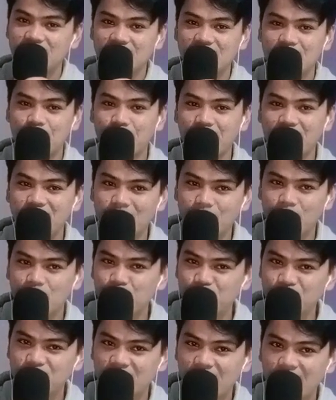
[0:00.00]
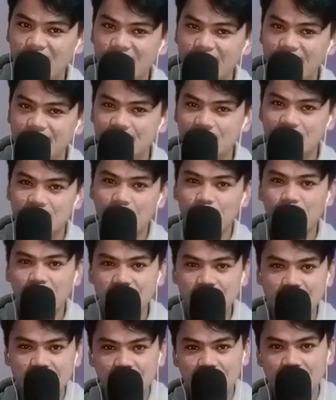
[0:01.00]
sampai dia berbunyi ya guys terima
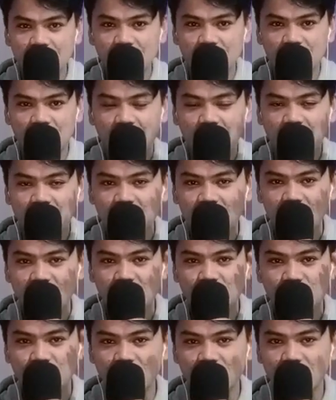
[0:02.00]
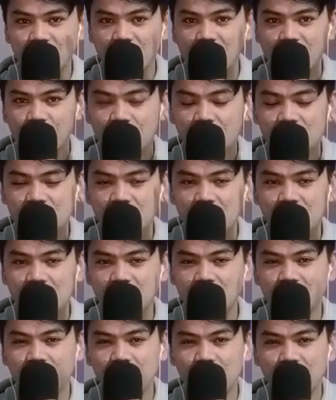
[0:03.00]
kasih uh, itu saja daripada saya
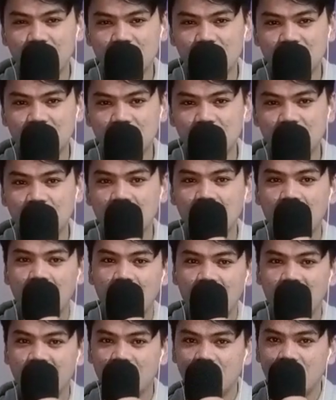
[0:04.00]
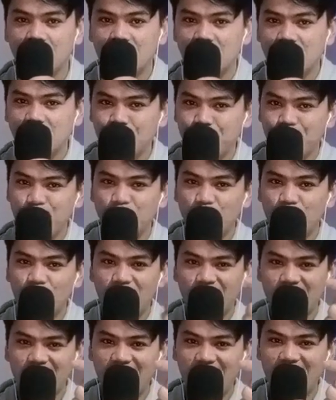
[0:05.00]
terima kasih and I love you
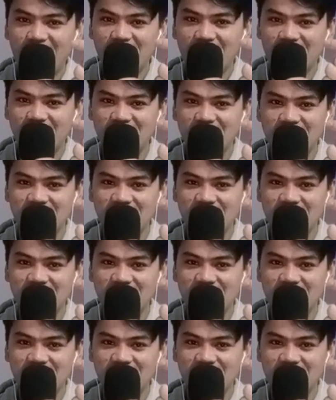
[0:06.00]
all